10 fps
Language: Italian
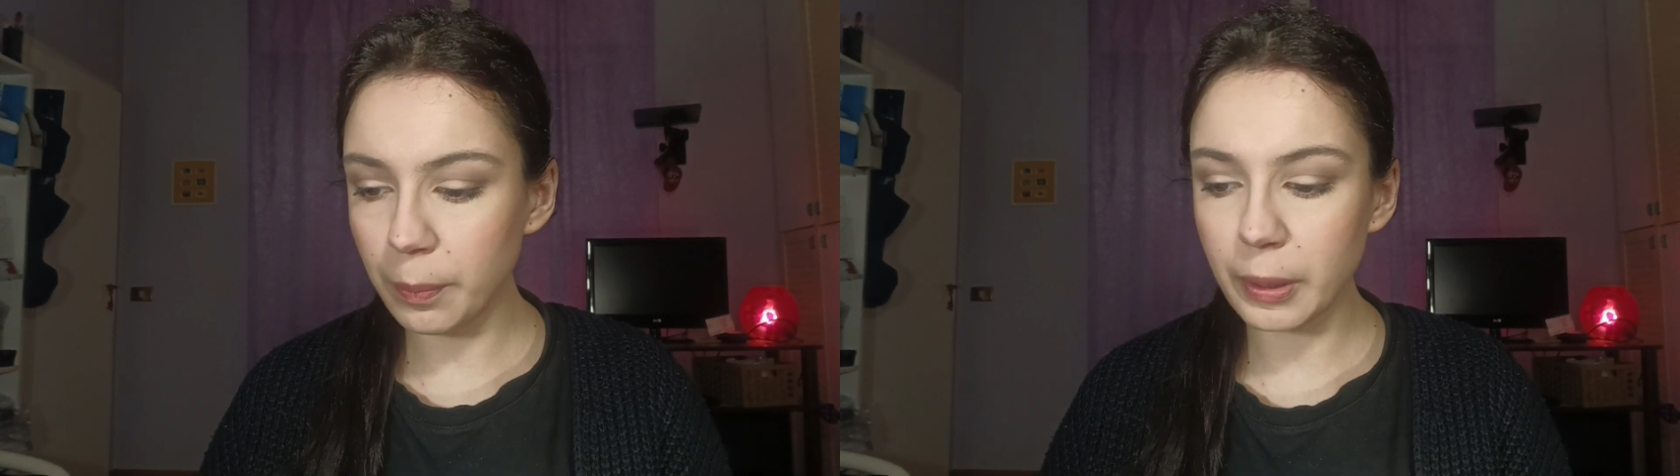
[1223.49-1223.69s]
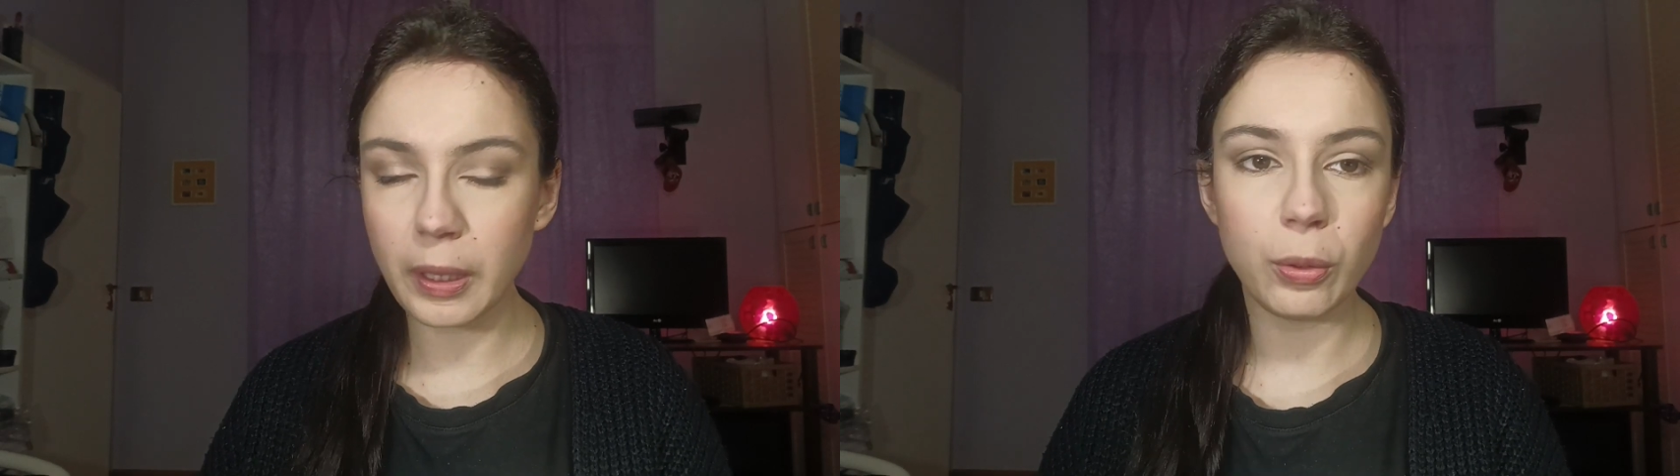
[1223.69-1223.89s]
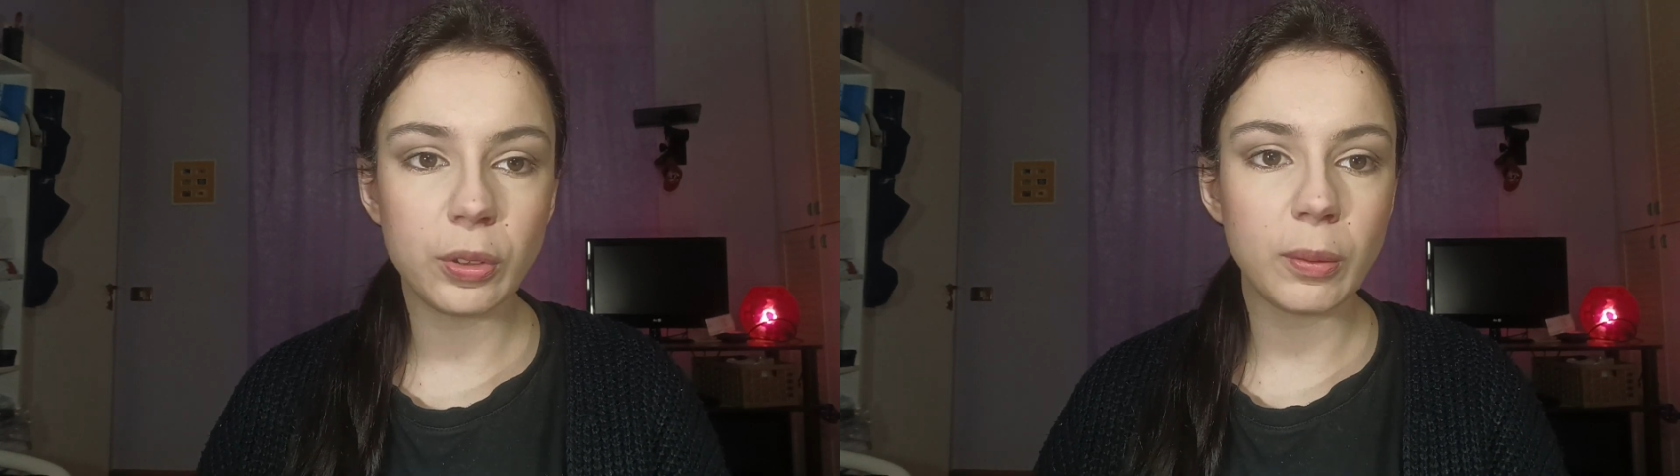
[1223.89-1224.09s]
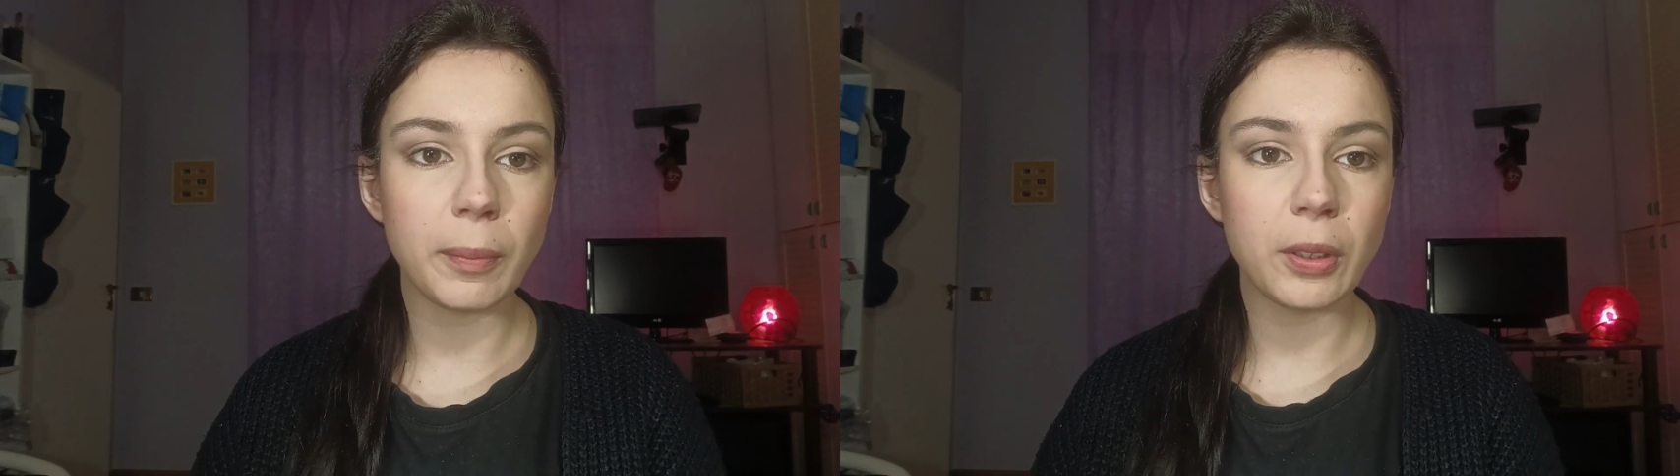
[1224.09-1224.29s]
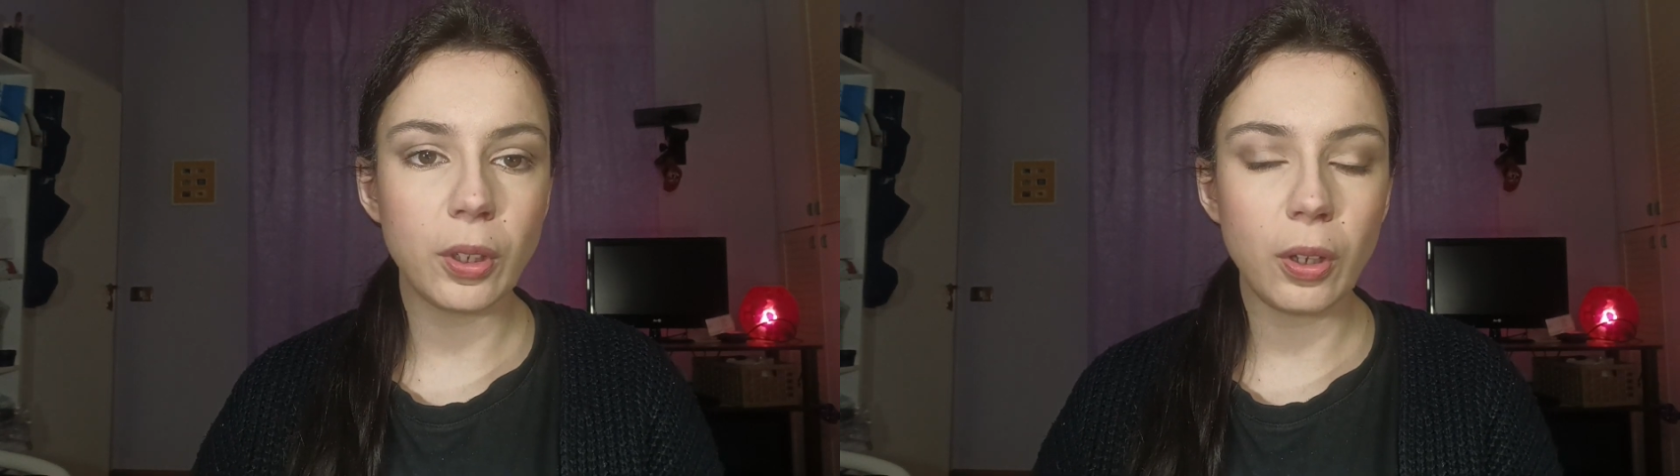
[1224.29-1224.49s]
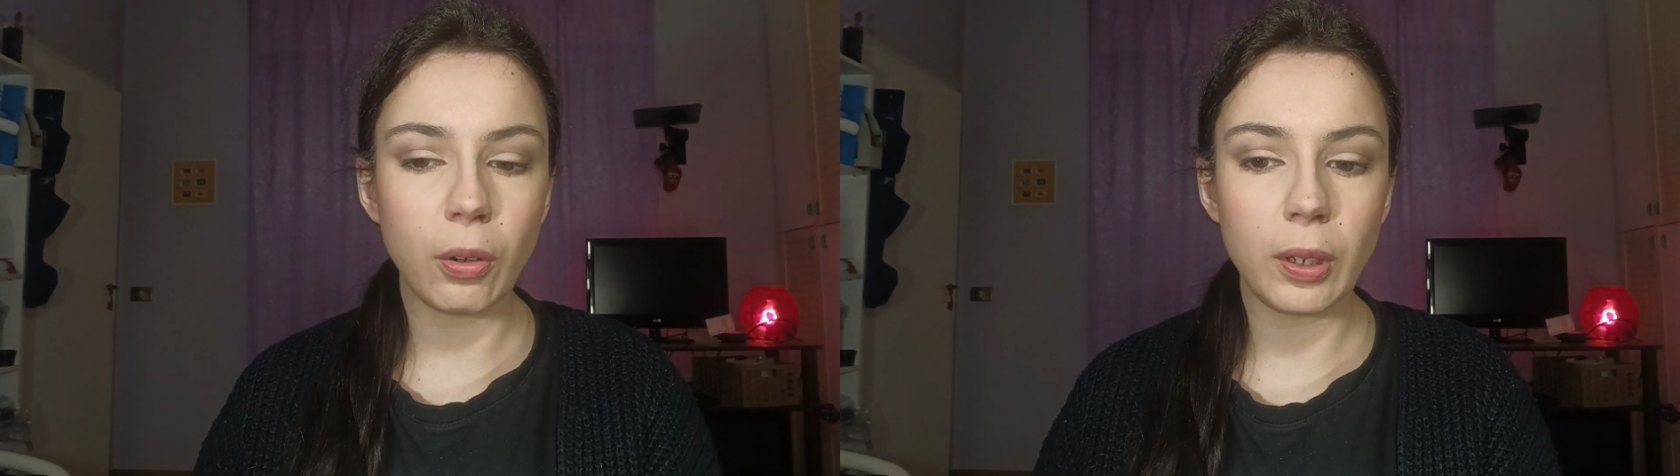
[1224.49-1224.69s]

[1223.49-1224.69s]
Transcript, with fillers: perché ultimamente ho le